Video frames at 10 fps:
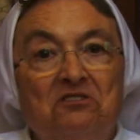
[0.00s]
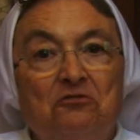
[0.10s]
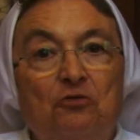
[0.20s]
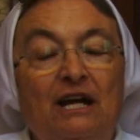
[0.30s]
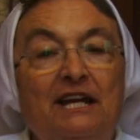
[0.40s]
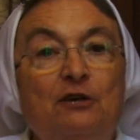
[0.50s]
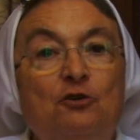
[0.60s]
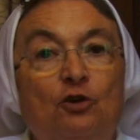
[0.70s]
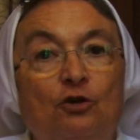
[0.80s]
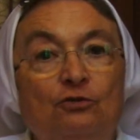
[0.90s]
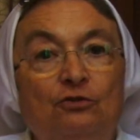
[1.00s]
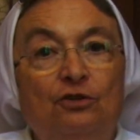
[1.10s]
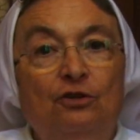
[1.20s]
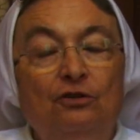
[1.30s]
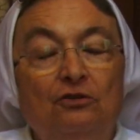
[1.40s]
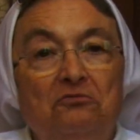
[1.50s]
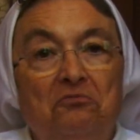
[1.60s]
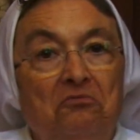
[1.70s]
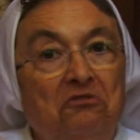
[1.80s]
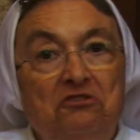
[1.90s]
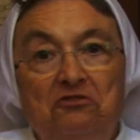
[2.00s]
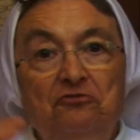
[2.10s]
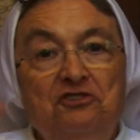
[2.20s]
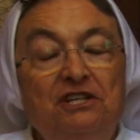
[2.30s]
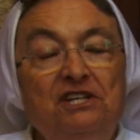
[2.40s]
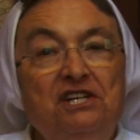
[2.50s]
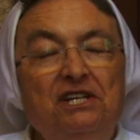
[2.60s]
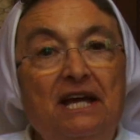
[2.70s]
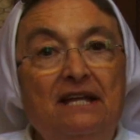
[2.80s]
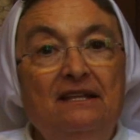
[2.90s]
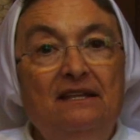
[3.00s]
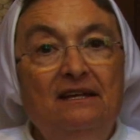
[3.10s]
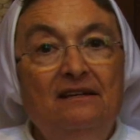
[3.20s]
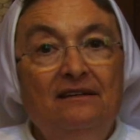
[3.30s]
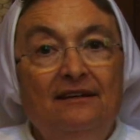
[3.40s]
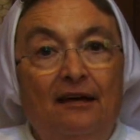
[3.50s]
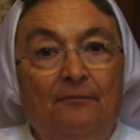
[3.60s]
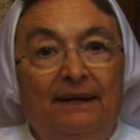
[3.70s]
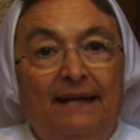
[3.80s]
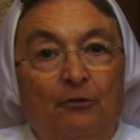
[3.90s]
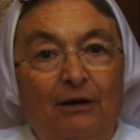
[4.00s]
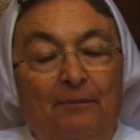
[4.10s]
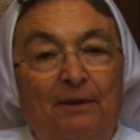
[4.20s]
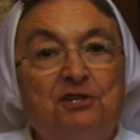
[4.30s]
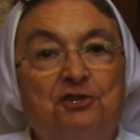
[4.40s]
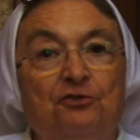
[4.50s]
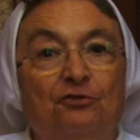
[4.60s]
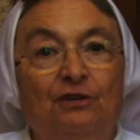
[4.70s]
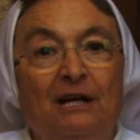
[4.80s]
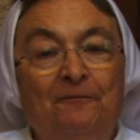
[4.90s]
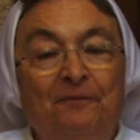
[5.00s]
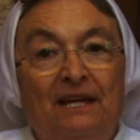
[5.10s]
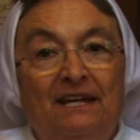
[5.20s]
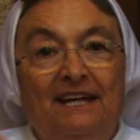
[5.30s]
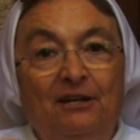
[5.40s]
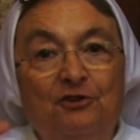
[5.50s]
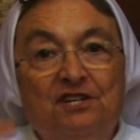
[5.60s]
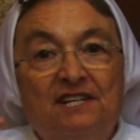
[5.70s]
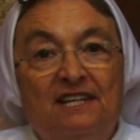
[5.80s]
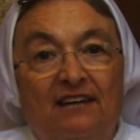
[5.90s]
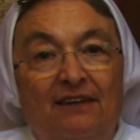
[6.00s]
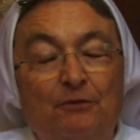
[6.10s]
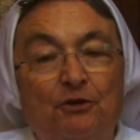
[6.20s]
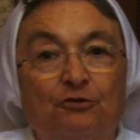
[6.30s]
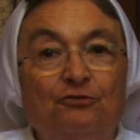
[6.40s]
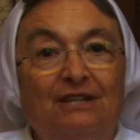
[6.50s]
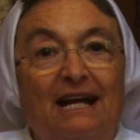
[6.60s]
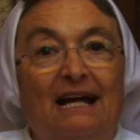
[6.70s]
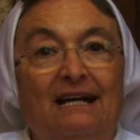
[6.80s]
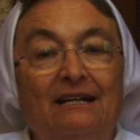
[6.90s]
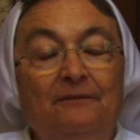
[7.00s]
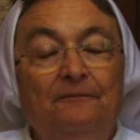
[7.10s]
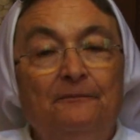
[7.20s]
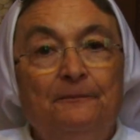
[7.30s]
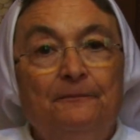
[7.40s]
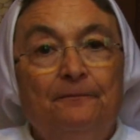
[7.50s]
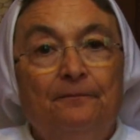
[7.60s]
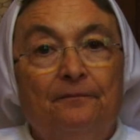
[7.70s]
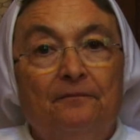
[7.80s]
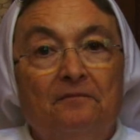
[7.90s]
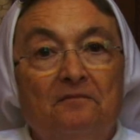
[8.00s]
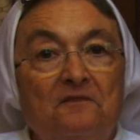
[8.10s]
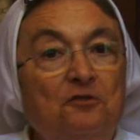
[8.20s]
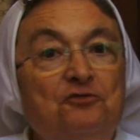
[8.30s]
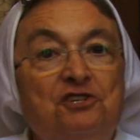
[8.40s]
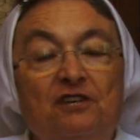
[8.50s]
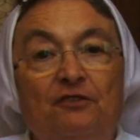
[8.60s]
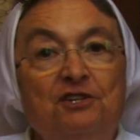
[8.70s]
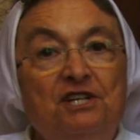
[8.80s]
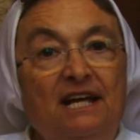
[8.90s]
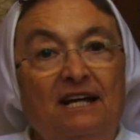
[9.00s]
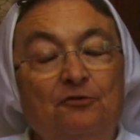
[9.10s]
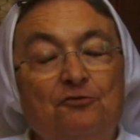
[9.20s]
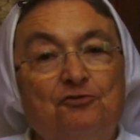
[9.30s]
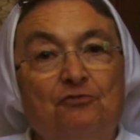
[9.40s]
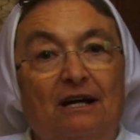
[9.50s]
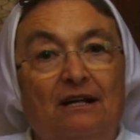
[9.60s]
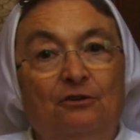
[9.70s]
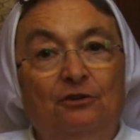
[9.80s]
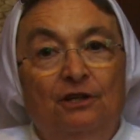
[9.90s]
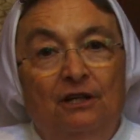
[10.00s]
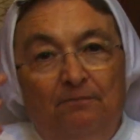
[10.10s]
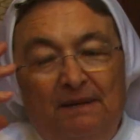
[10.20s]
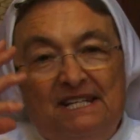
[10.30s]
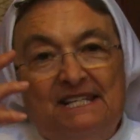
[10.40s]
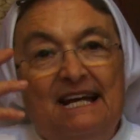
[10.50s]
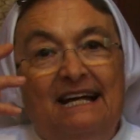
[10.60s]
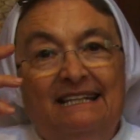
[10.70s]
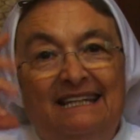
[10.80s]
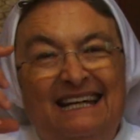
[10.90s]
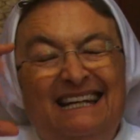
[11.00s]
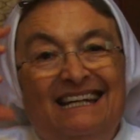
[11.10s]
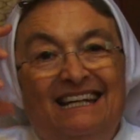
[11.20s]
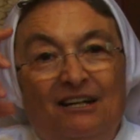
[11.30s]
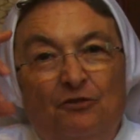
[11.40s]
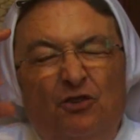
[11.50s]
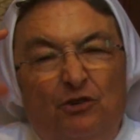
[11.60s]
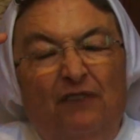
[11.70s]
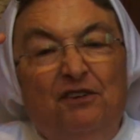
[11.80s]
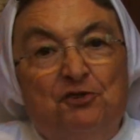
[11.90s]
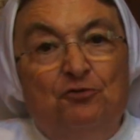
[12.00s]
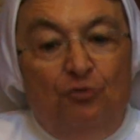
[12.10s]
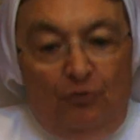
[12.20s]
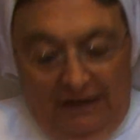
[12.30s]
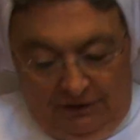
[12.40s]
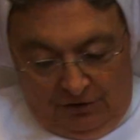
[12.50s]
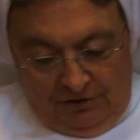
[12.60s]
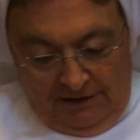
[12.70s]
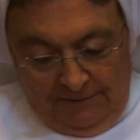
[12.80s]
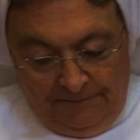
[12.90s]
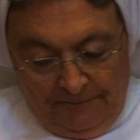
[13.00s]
quell'incontro non ci dice niente, perché quella persona che noi desideravamo incontrare non ci rivolge neanche uno sguardo. Pensate quello che ha vissuto quella donna.